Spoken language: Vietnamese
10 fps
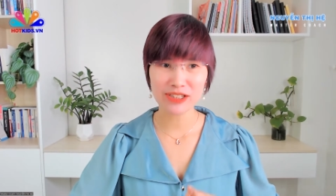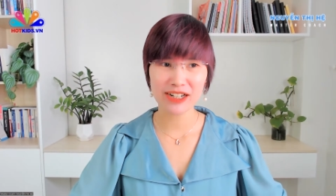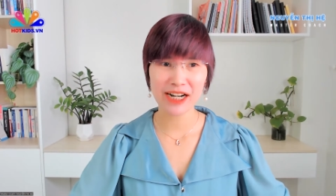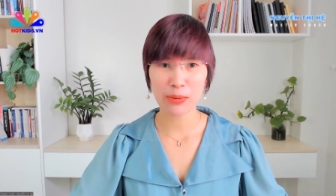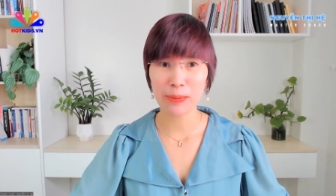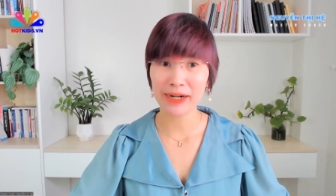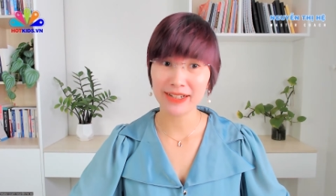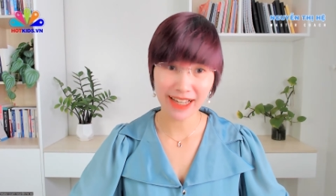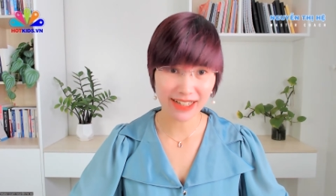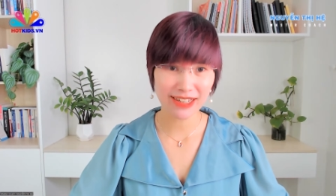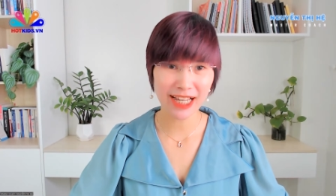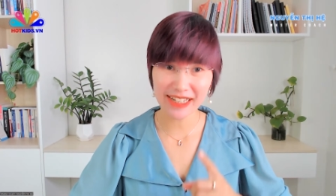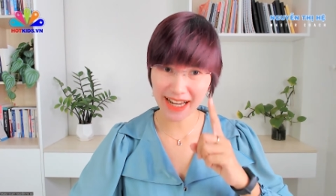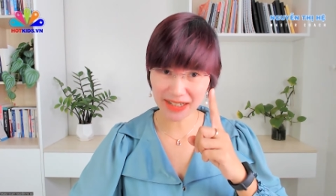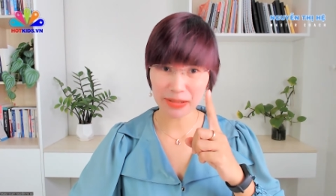đồ chơi nào mà bạn ấy thích
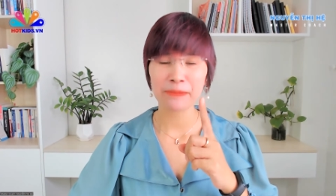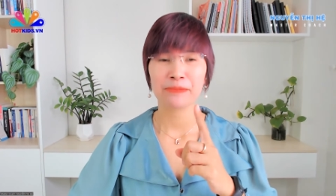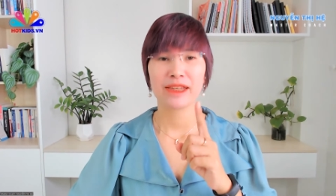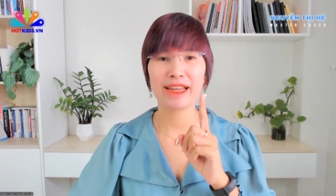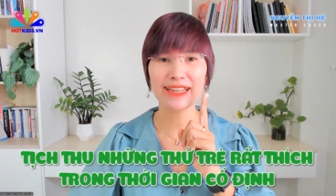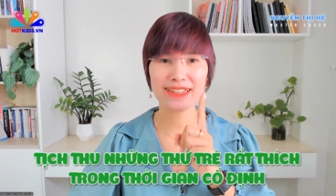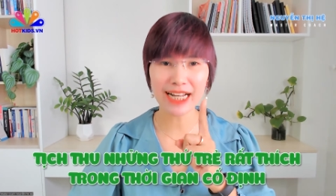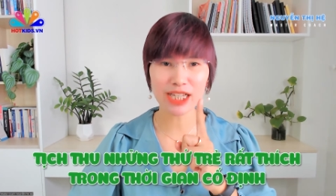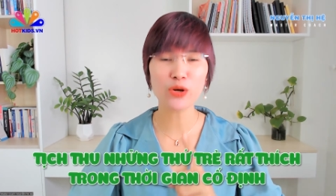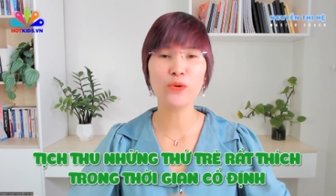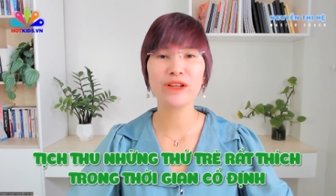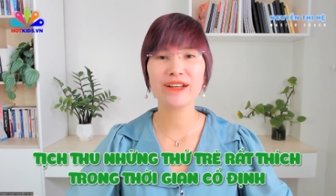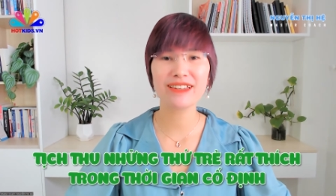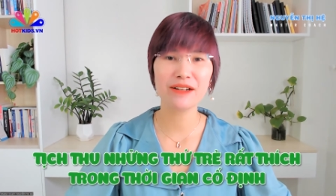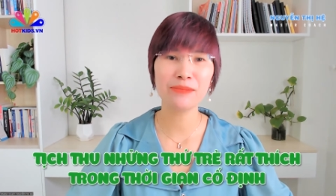thích nhất thì hãy tịch thu
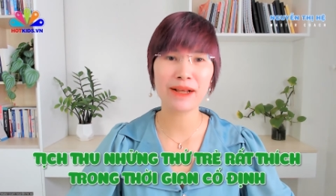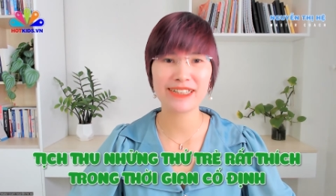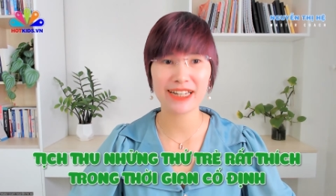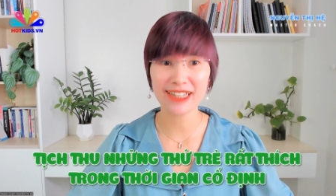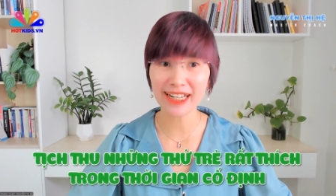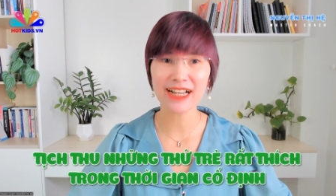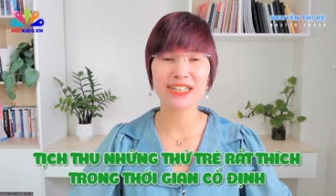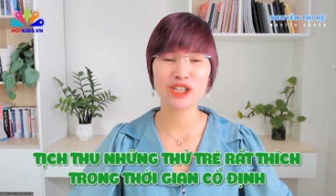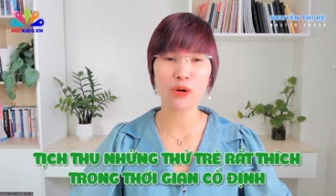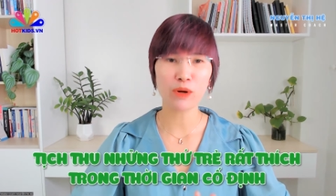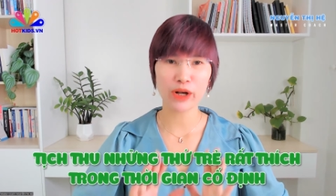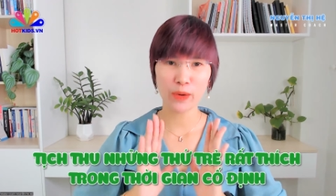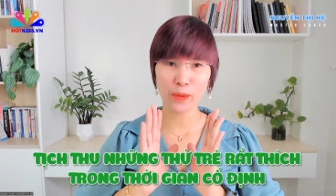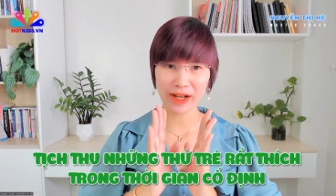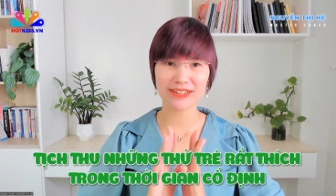những cái thứ mà trẻ thích trong một
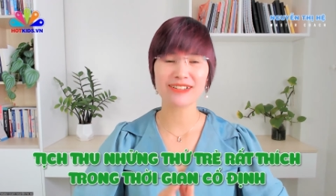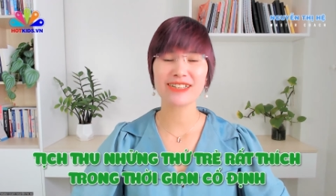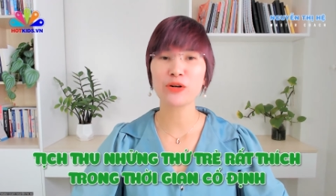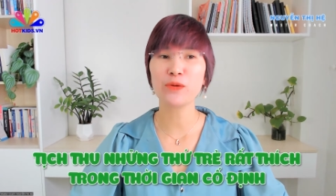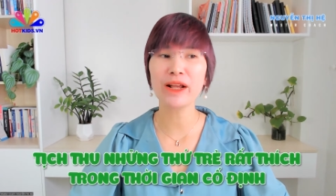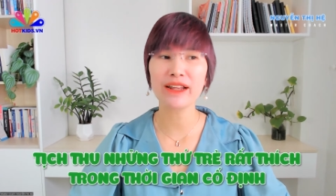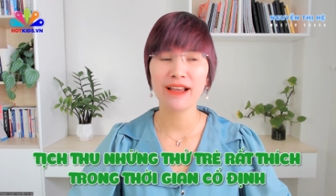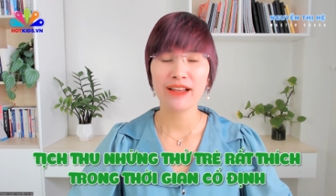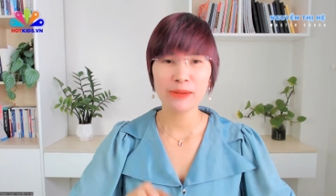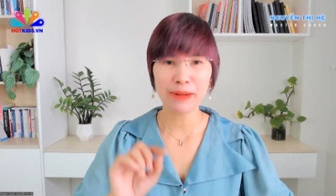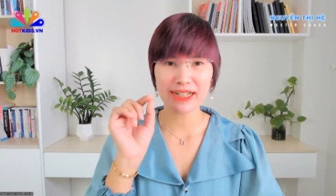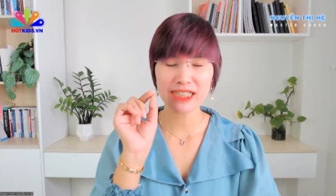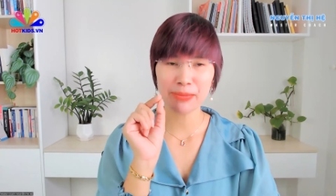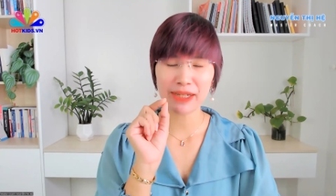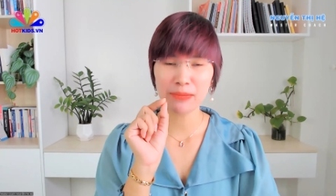cái khoảng thời gian cố định nhưng mà
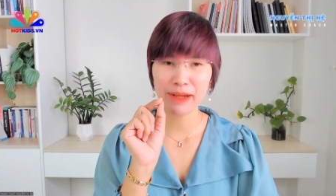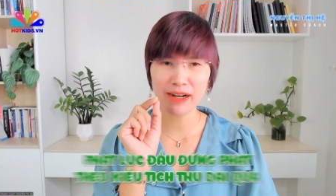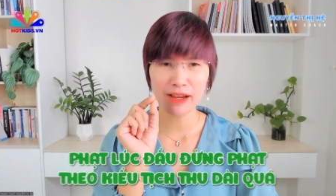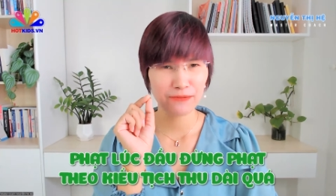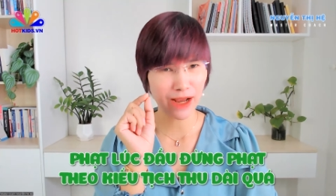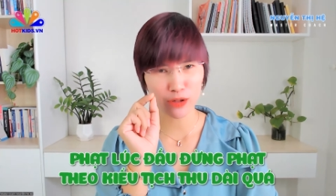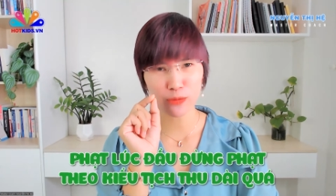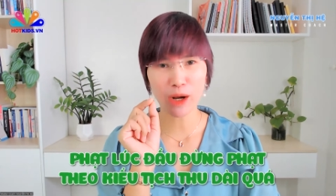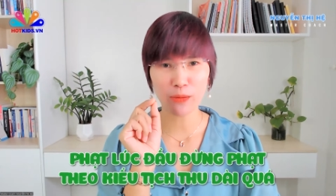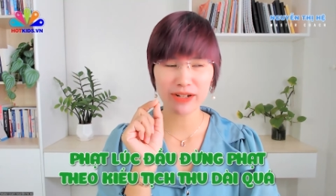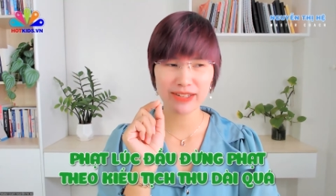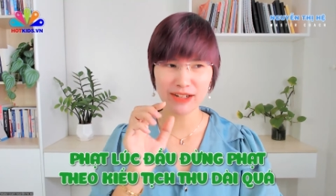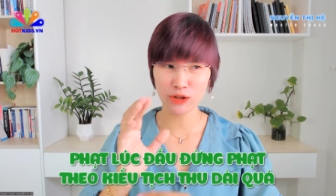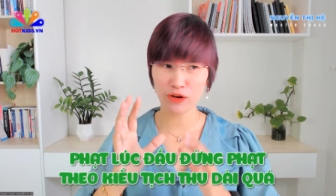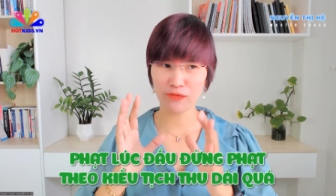các cha mẹ thân mến phạt lúc đầu ấy,
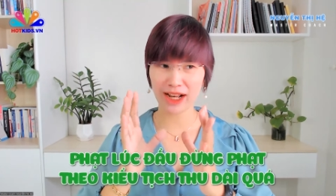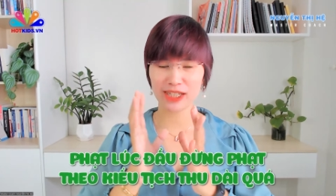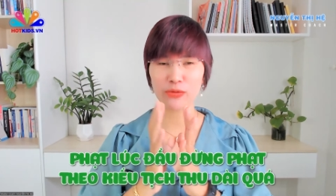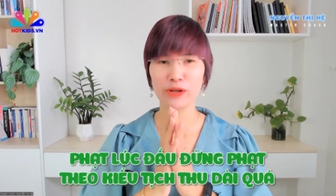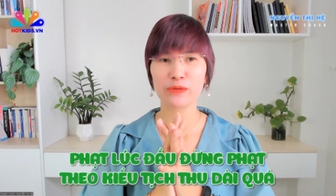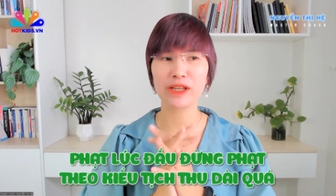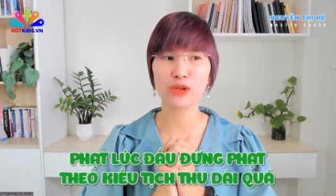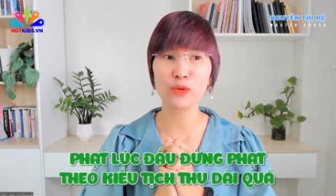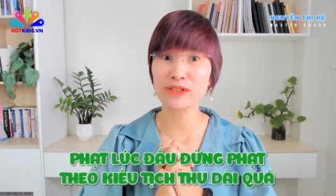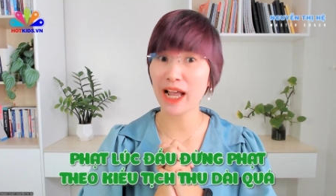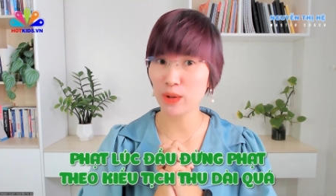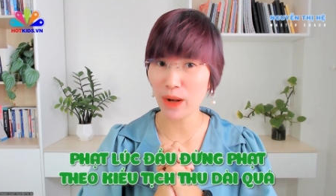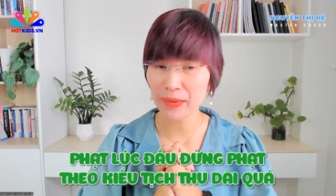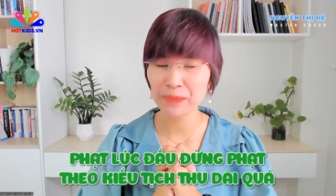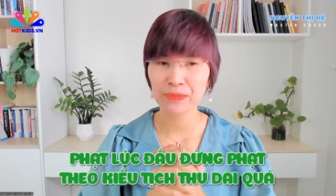thì đừng có phạt theo kiểu tịch thu dài
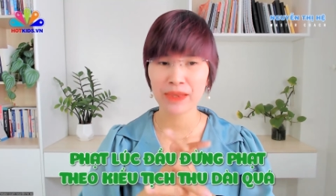quá